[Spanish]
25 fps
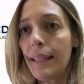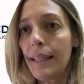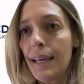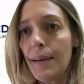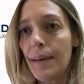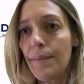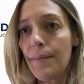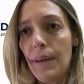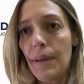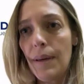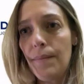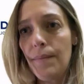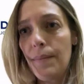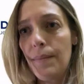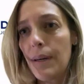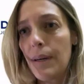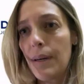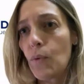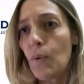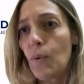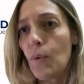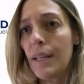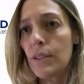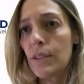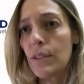también ver
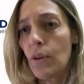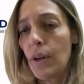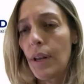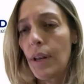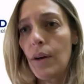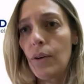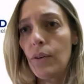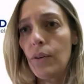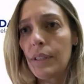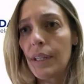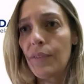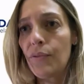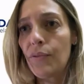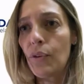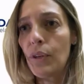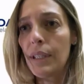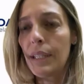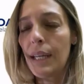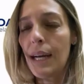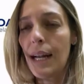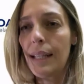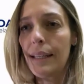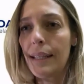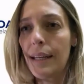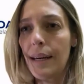cuáles son las otras fuentes
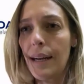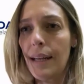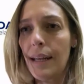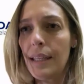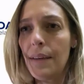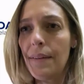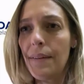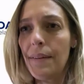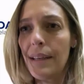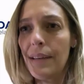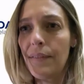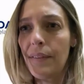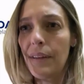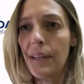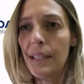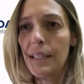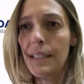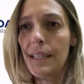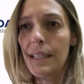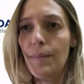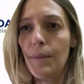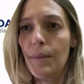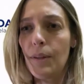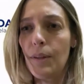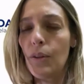alternativas de
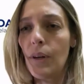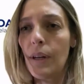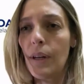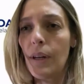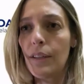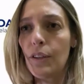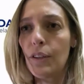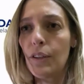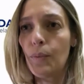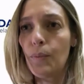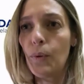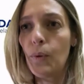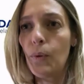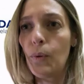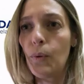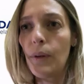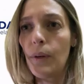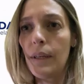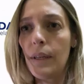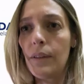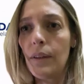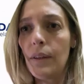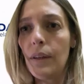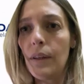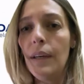financiamiento del gasto
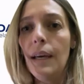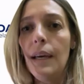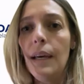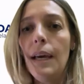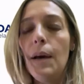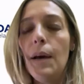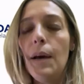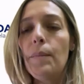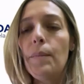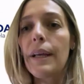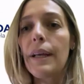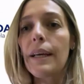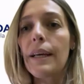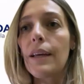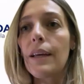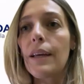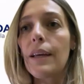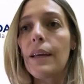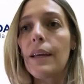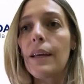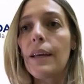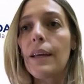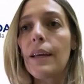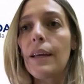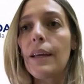público, para que
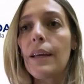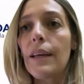entienda la